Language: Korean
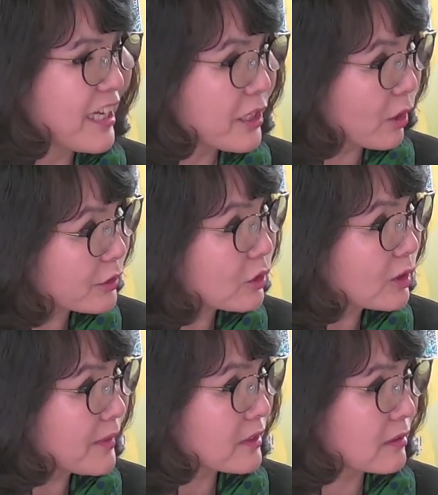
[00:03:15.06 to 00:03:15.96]

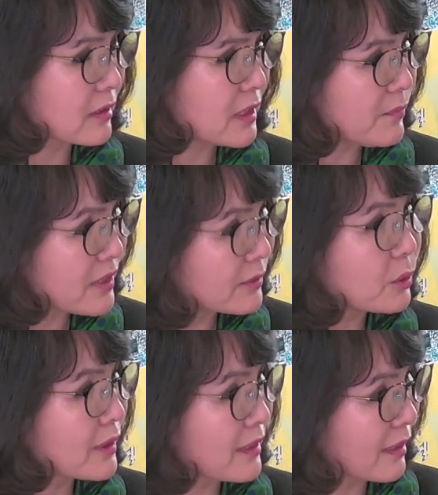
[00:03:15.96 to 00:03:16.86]
여성이에서 그런 힘찬
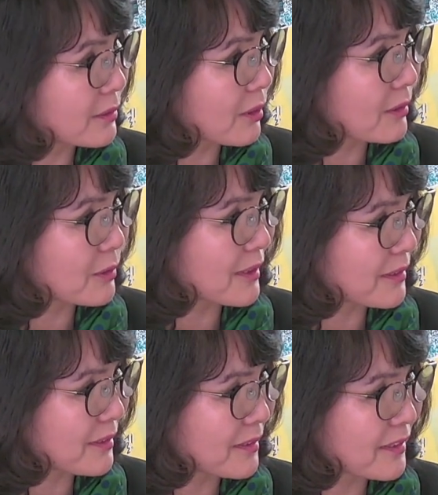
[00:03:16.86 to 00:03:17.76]
소리가
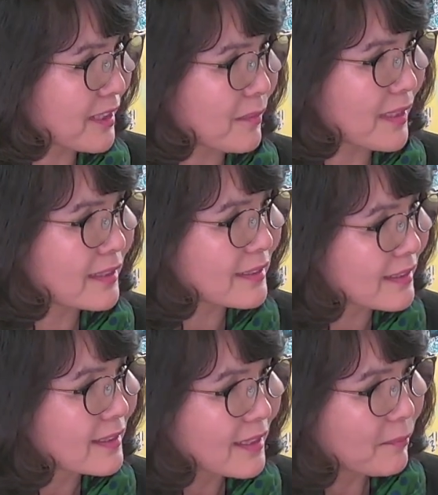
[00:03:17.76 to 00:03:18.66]
나더라고요. 그래서 아마
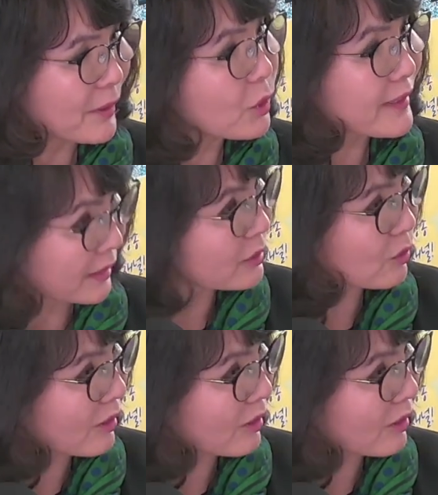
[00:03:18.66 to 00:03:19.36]
매료가 됐던 것